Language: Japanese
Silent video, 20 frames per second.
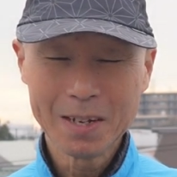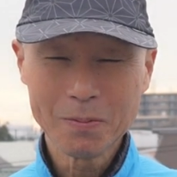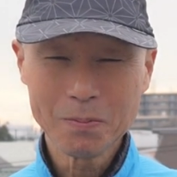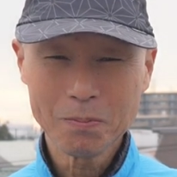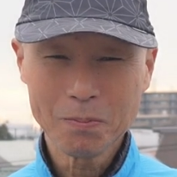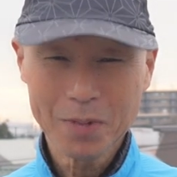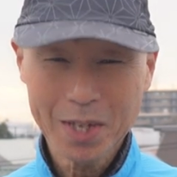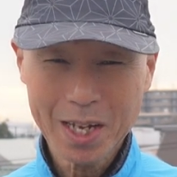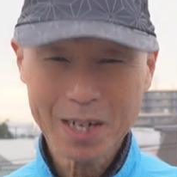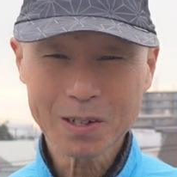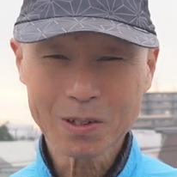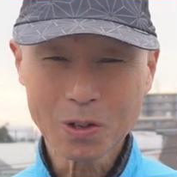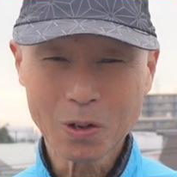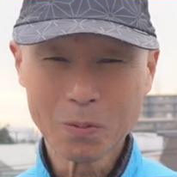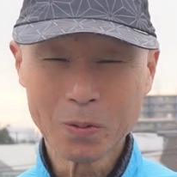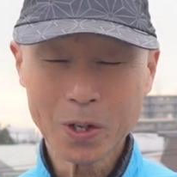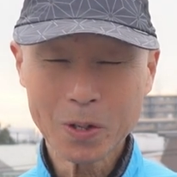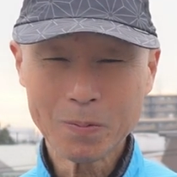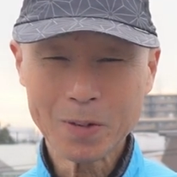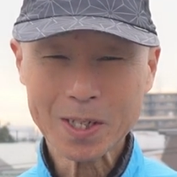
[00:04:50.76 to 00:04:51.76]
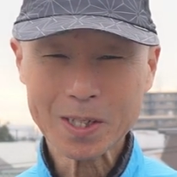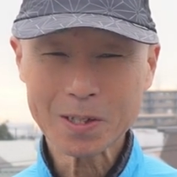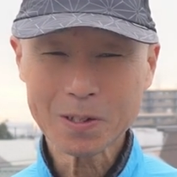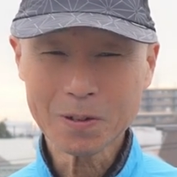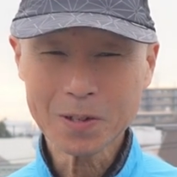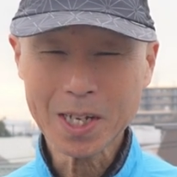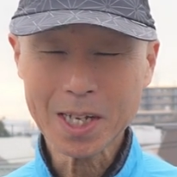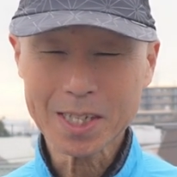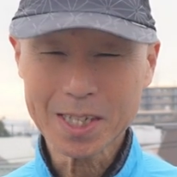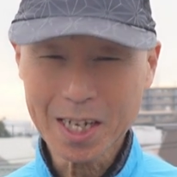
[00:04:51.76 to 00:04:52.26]
見えると思います
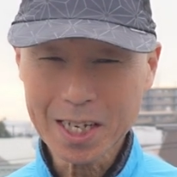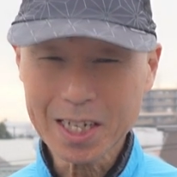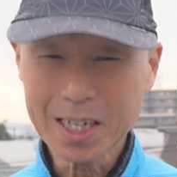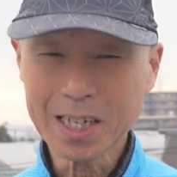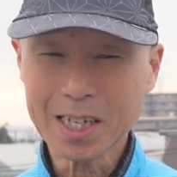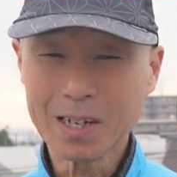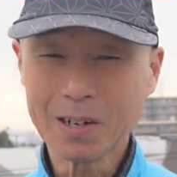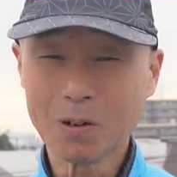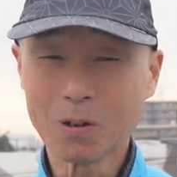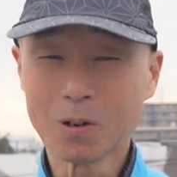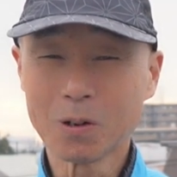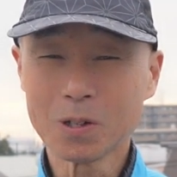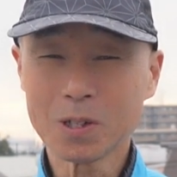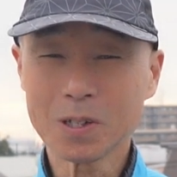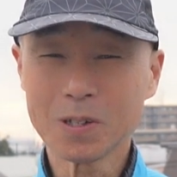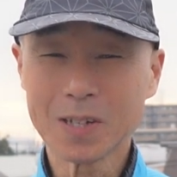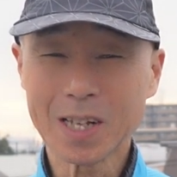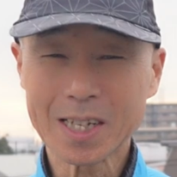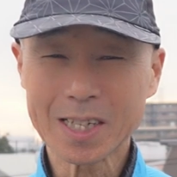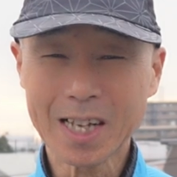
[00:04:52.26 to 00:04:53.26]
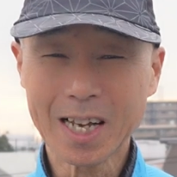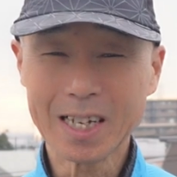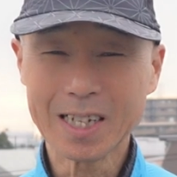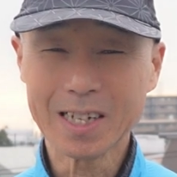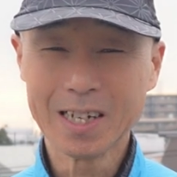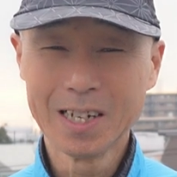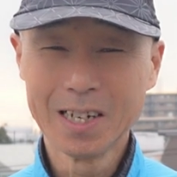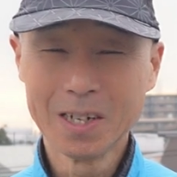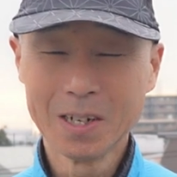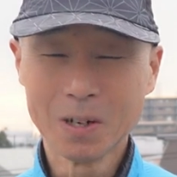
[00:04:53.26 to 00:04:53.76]
のでぜひお越しください
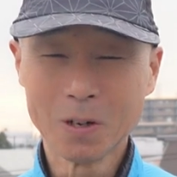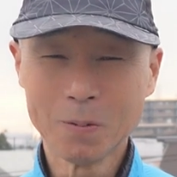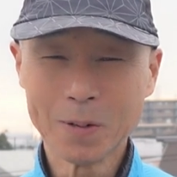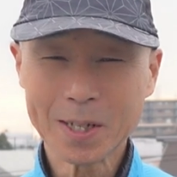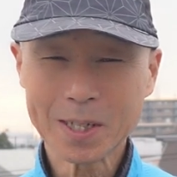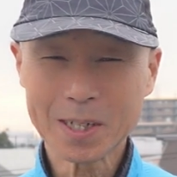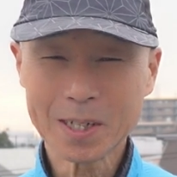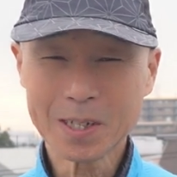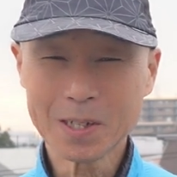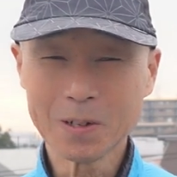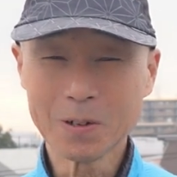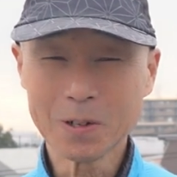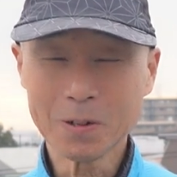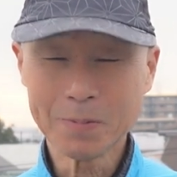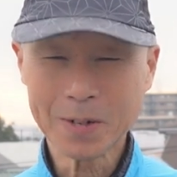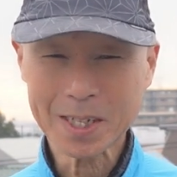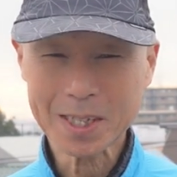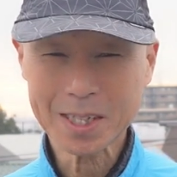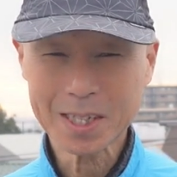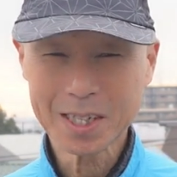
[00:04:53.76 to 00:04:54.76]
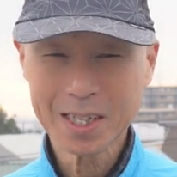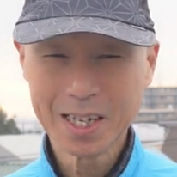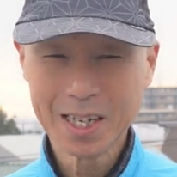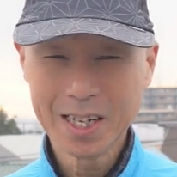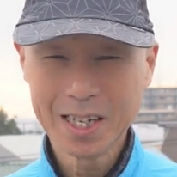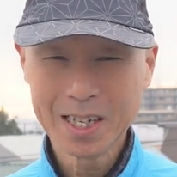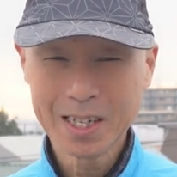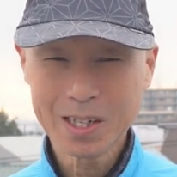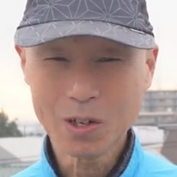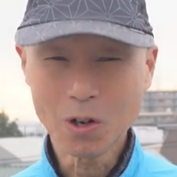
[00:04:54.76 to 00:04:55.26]
お待ちしております
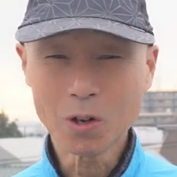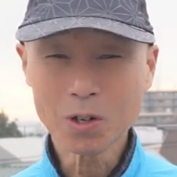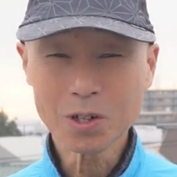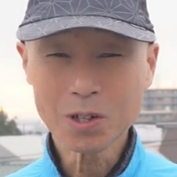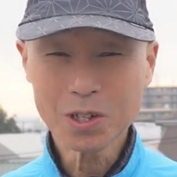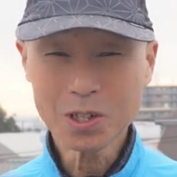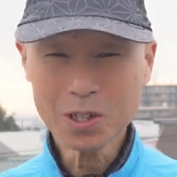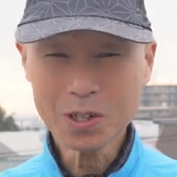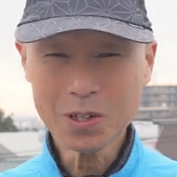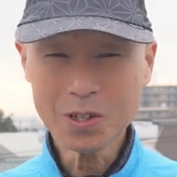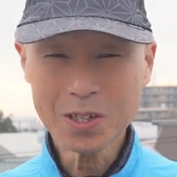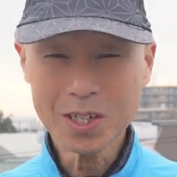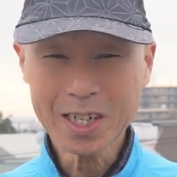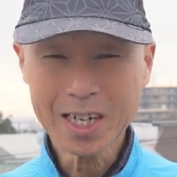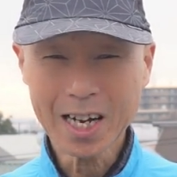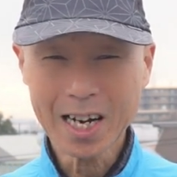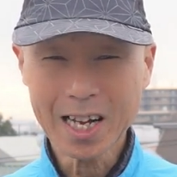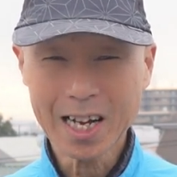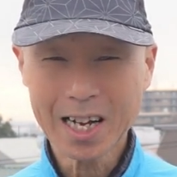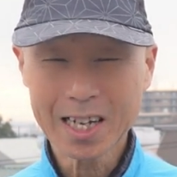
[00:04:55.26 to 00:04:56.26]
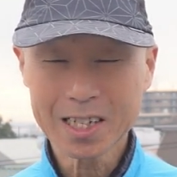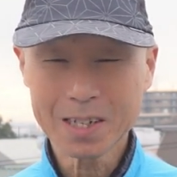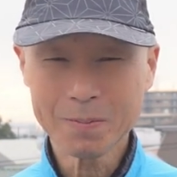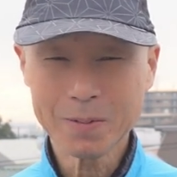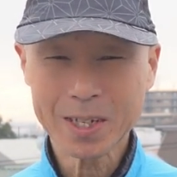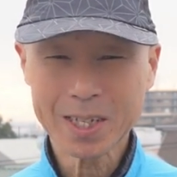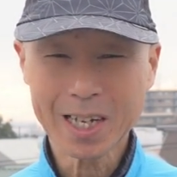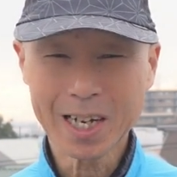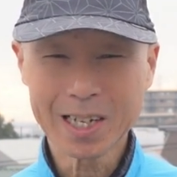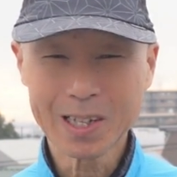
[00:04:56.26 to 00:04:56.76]
夜10時から始
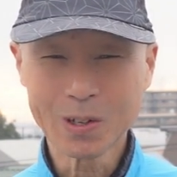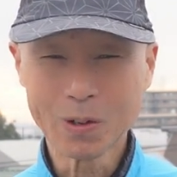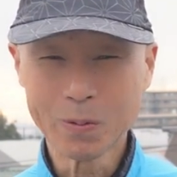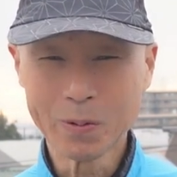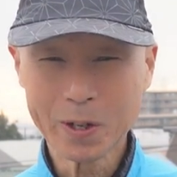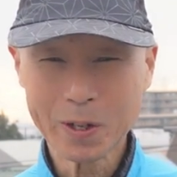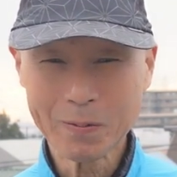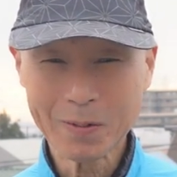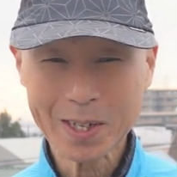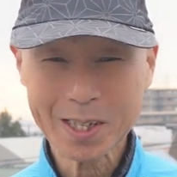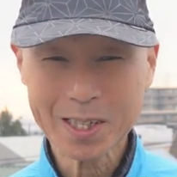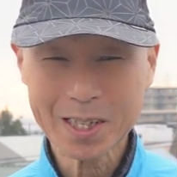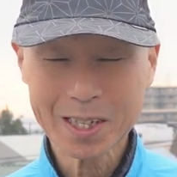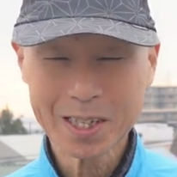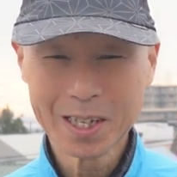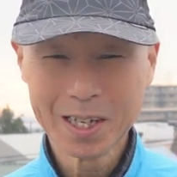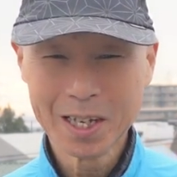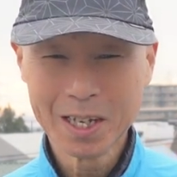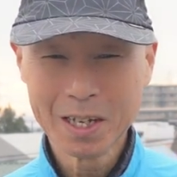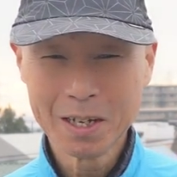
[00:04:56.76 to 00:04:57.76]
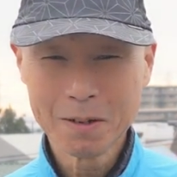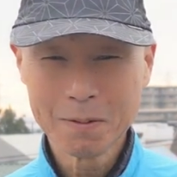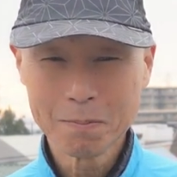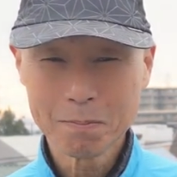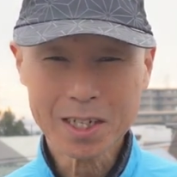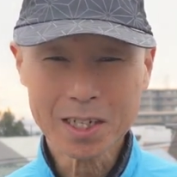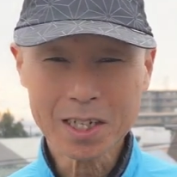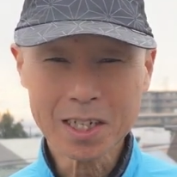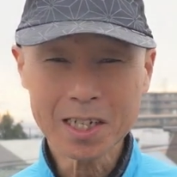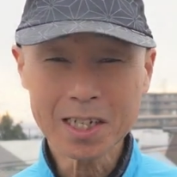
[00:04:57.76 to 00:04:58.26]
めたいと思います
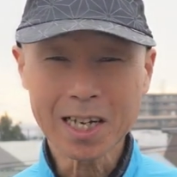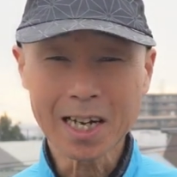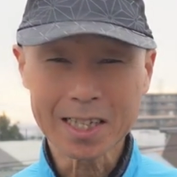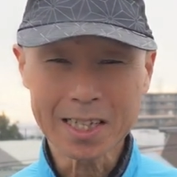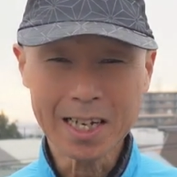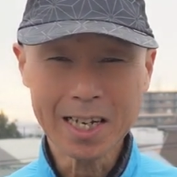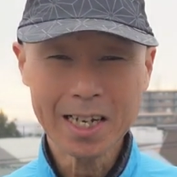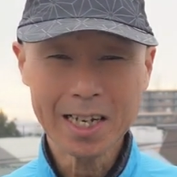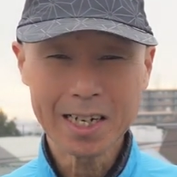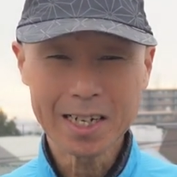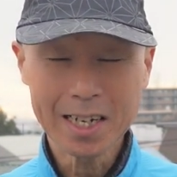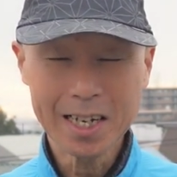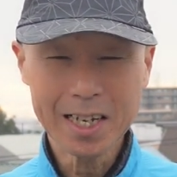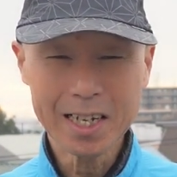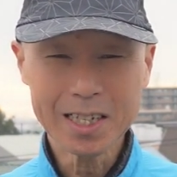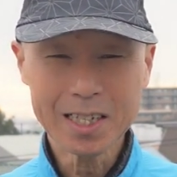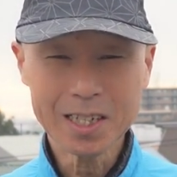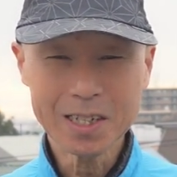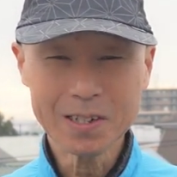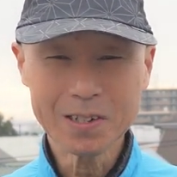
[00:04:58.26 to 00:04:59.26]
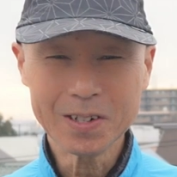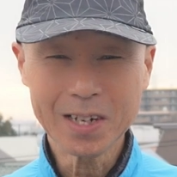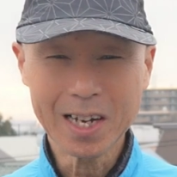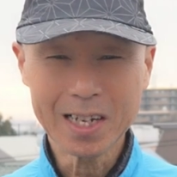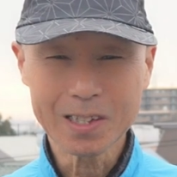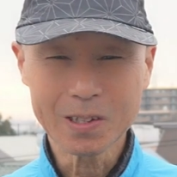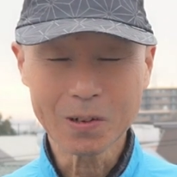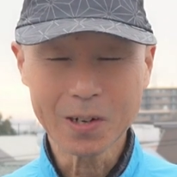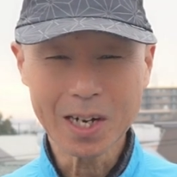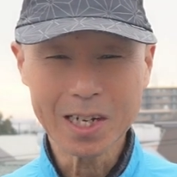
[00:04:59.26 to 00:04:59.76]
深夜ね0時ぐら
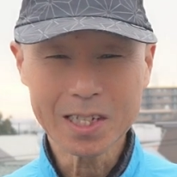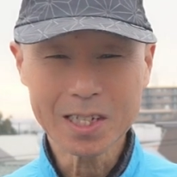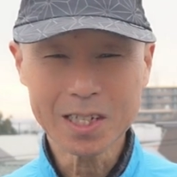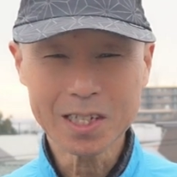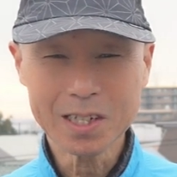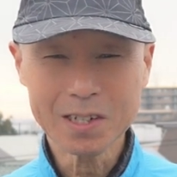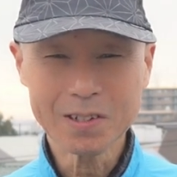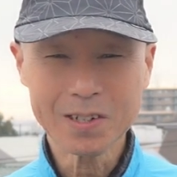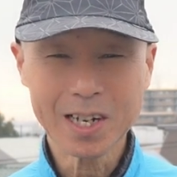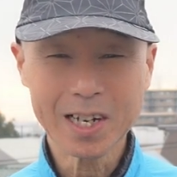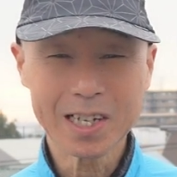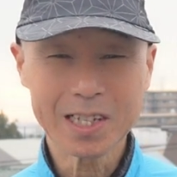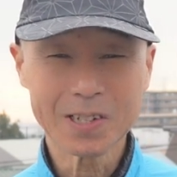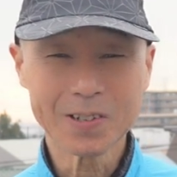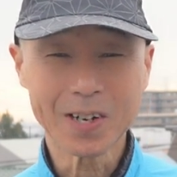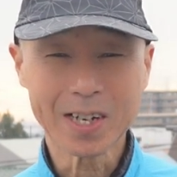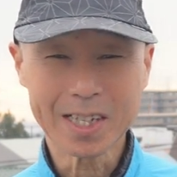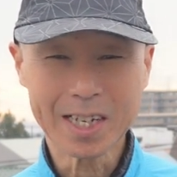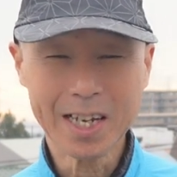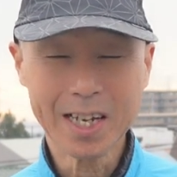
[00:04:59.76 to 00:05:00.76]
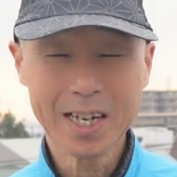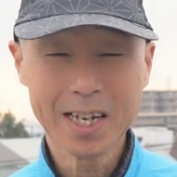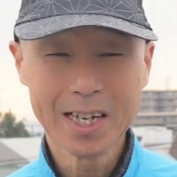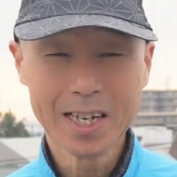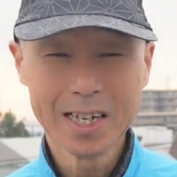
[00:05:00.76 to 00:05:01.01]
いとか1時ぐらいにはね